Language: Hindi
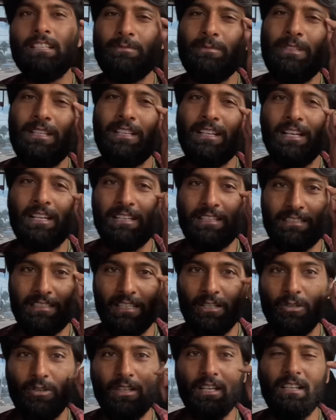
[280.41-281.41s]
दस मिनट का
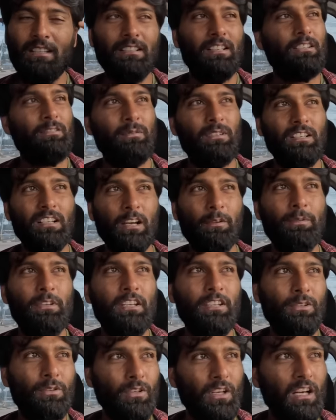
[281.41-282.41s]
रास्ता होगा दस मिनट का भी
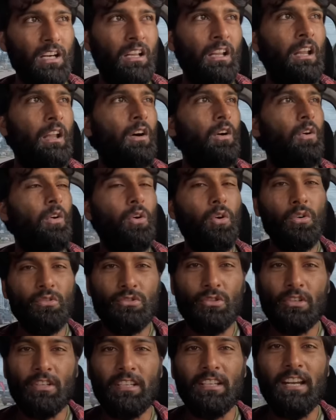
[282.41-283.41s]
नहीं होगा और
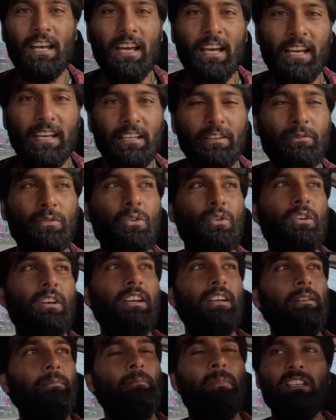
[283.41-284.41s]
जो किराया है वो
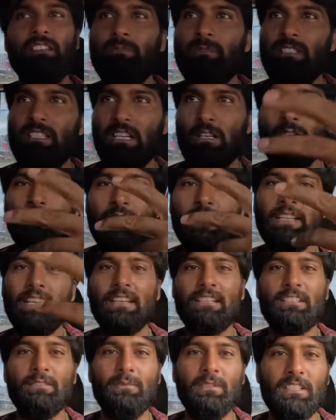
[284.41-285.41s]
है बस में जाओ या
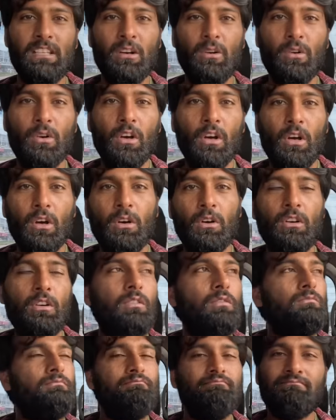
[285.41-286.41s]
टैक्सी में जाओ
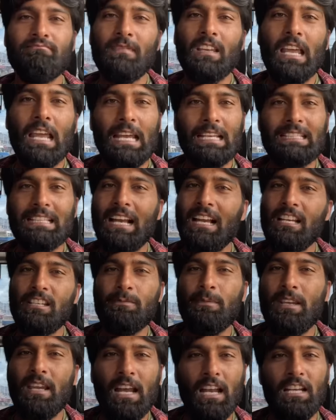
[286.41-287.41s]
इकतालीस
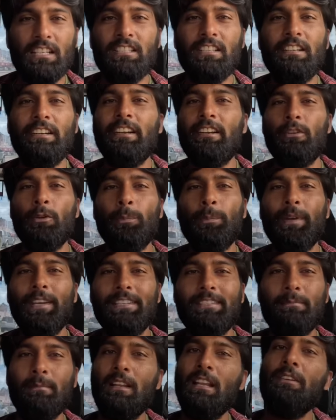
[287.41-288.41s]
बयालीस इंडियन
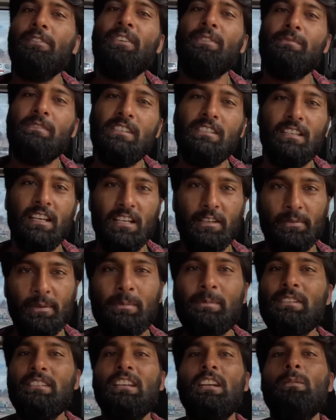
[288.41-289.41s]
रुपीज मतलब फिफ्टी सेंट
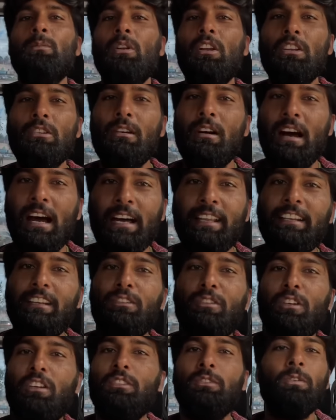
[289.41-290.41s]
फिफ्टी सेंट बोले तो आधे
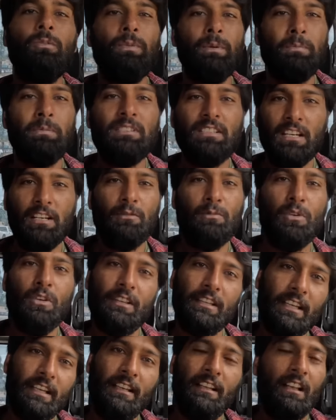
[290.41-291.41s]
डॉलर को फिफ्टी सेंट
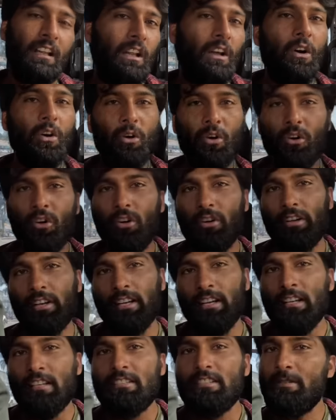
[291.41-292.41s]
बोलते हैं और
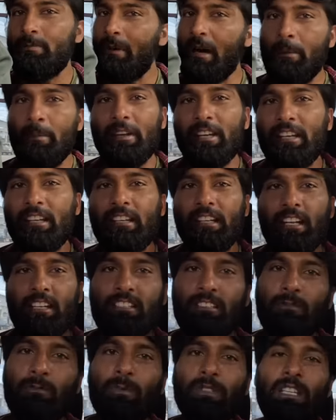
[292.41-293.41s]
जिम्बाब्वे की
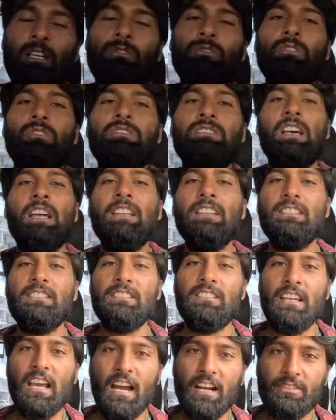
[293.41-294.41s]
करेंसी में बताऊँ तो साढ़े
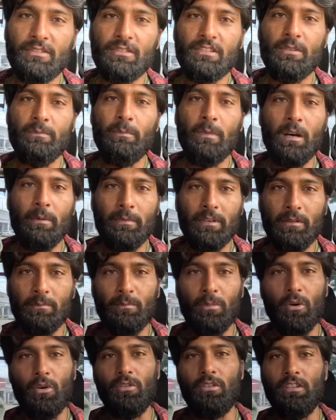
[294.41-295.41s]
चार सौ जिम्बाब्वेन
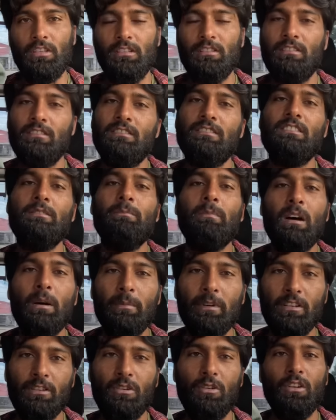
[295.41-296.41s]
बॉन्ड
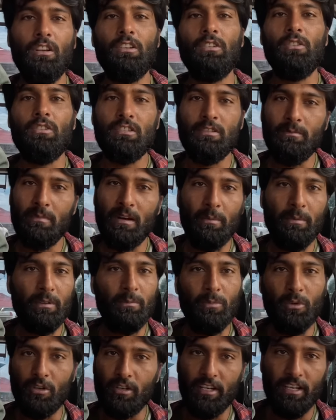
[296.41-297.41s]
जिम्बाब्वेन डॉलर और
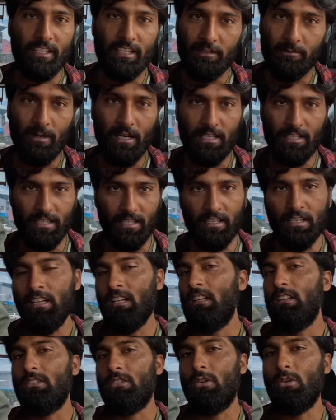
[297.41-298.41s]
जिम्बाब्वेन बॉन्ड एक ही बात है
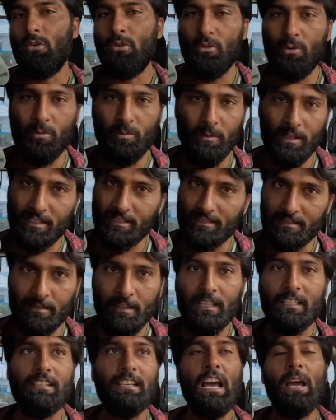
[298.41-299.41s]
तो मैं
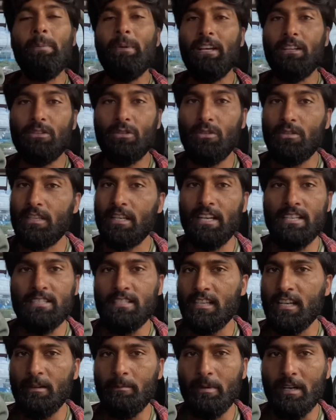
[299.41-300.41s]
यहाँ पे एक तो
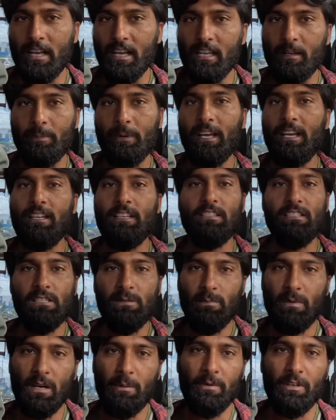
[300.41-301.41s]
करेंसी का बड़ा लपड़ा है
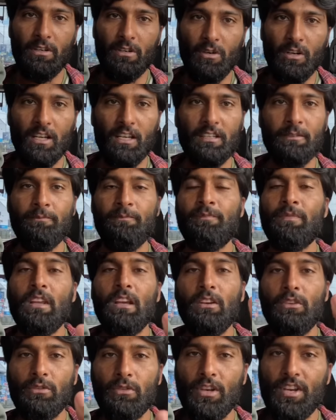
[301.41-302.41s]
जिम्बाब्वेन डॉलर
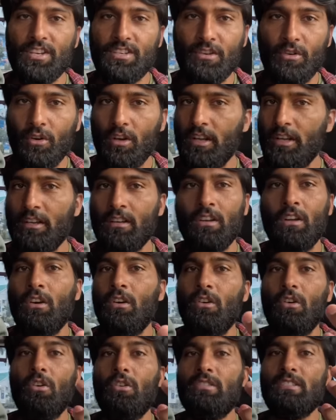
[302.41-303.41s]
यूएस डॉलर
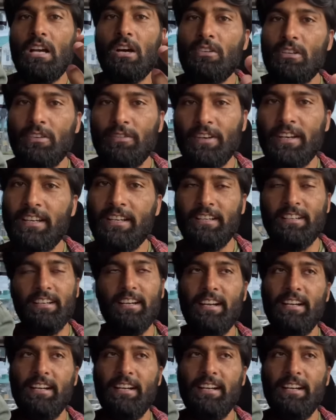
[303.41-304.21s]
और साउथ अफ्रीकन